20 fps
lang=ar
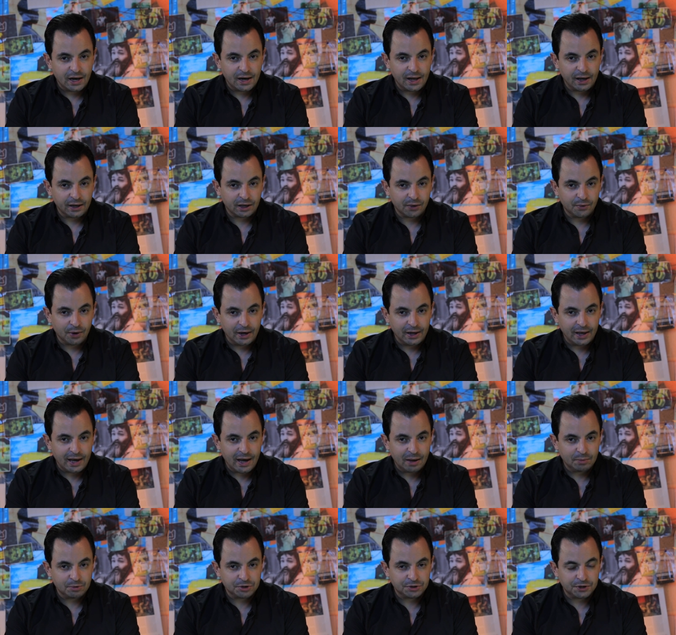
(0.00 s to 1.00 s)
اللي نحكيو
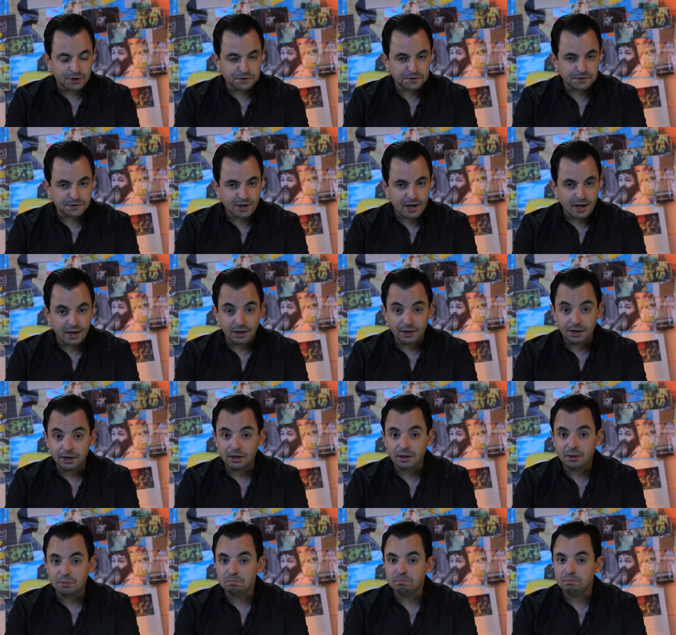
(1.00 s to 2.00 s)
عليها باش تهزنا
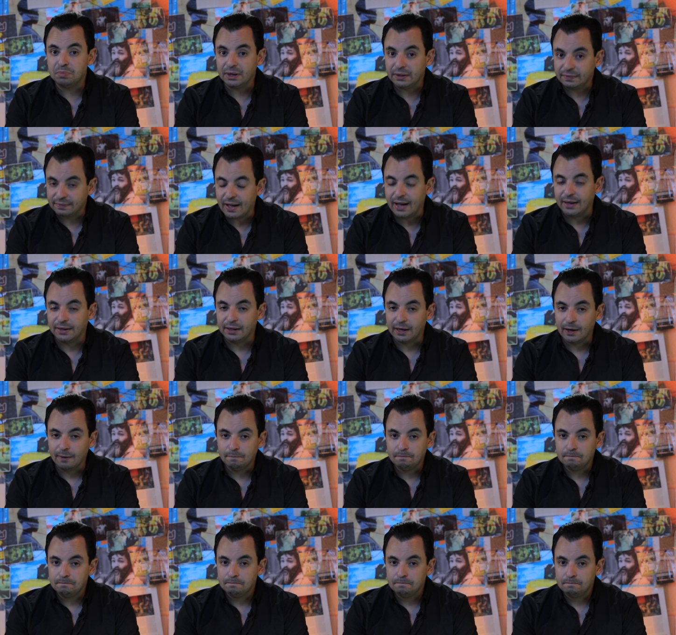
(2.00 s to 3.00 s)
لبريطانيا
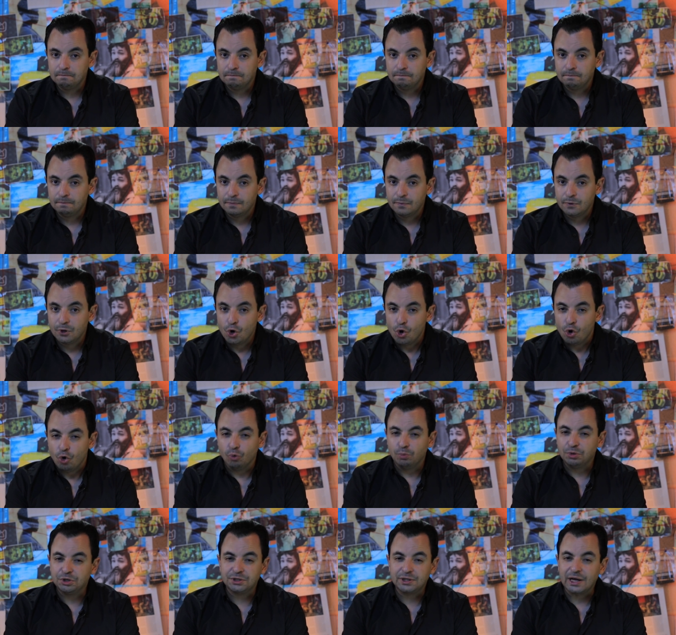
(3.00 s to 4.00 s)

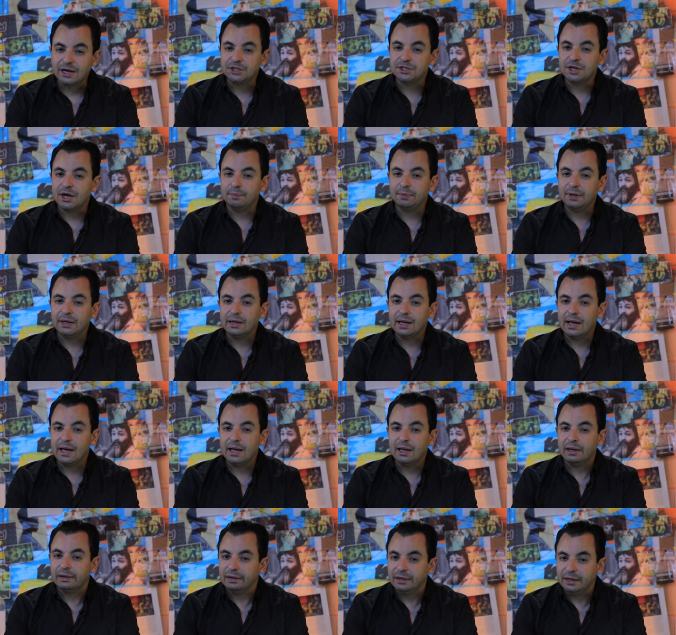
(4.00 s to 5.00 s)
وباش ترجع
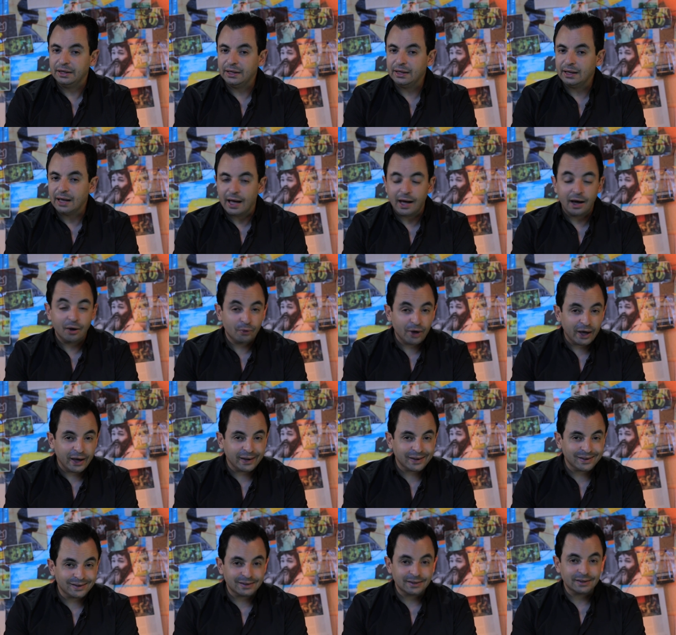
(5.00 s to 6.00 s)
بينا
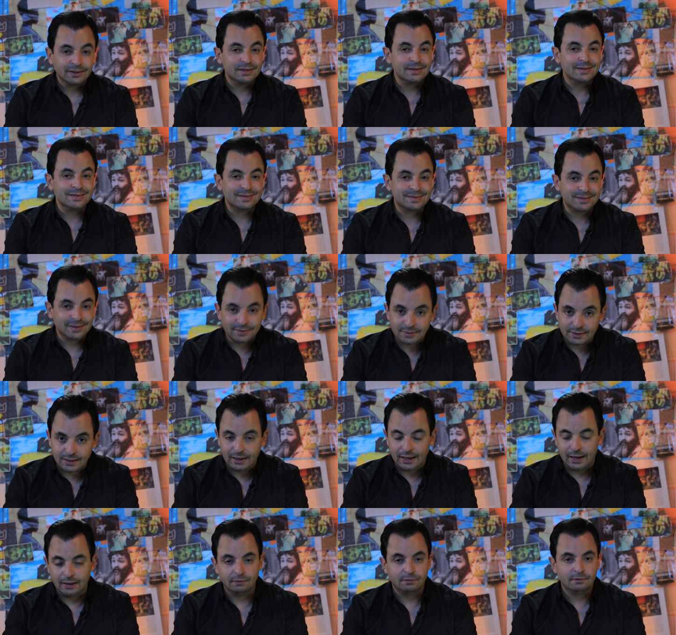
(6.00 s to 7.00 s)
لأواخر
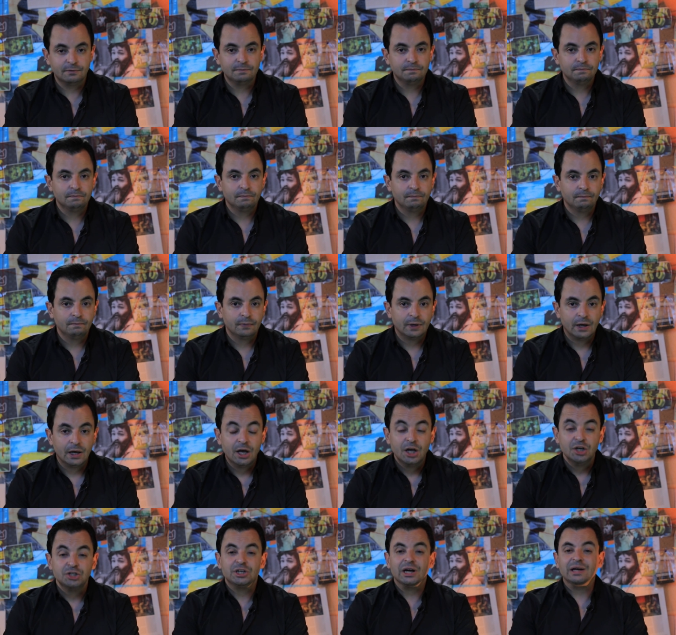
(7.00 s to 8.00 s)
الستينات
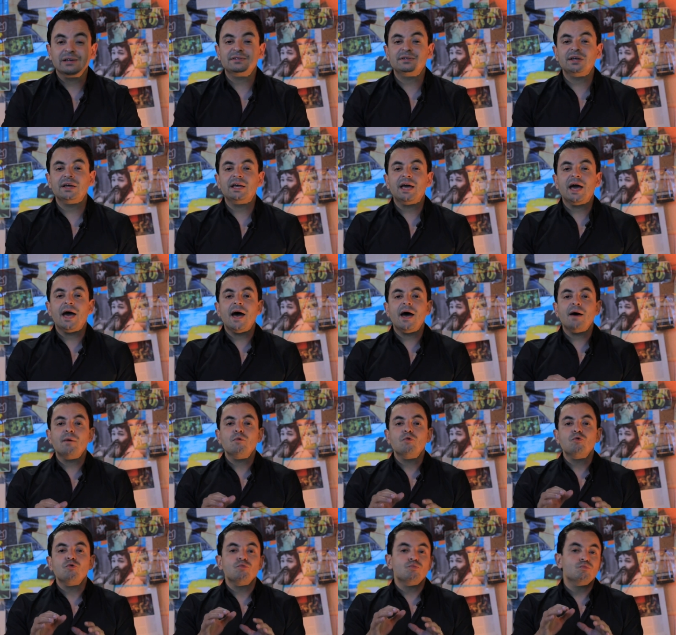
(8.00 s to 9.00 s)
شخصية
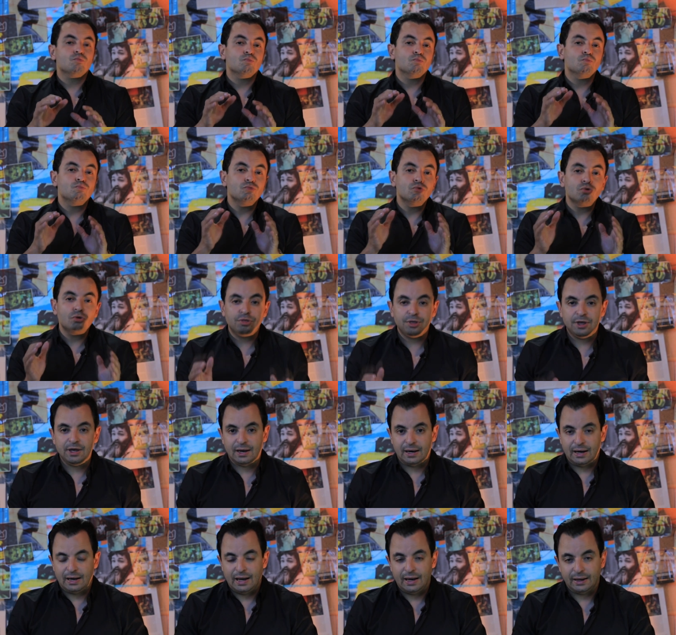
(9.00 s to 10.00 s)

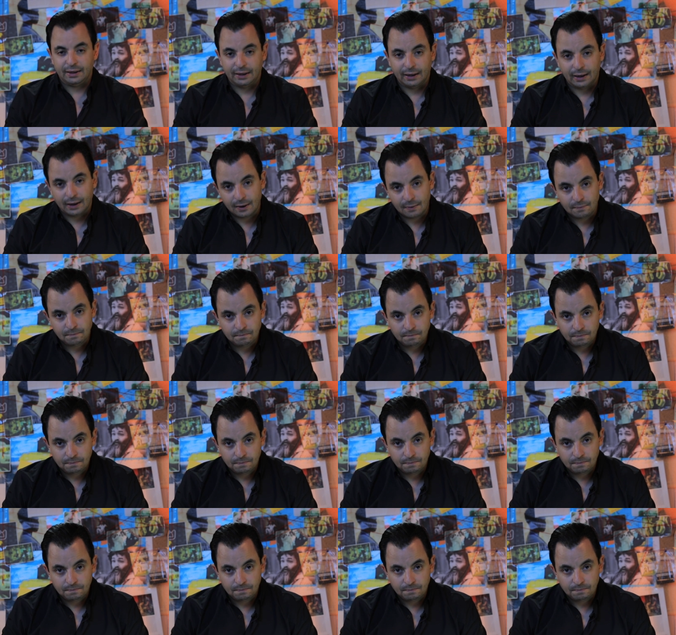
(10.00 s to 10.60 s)
مثيرة الحقيقة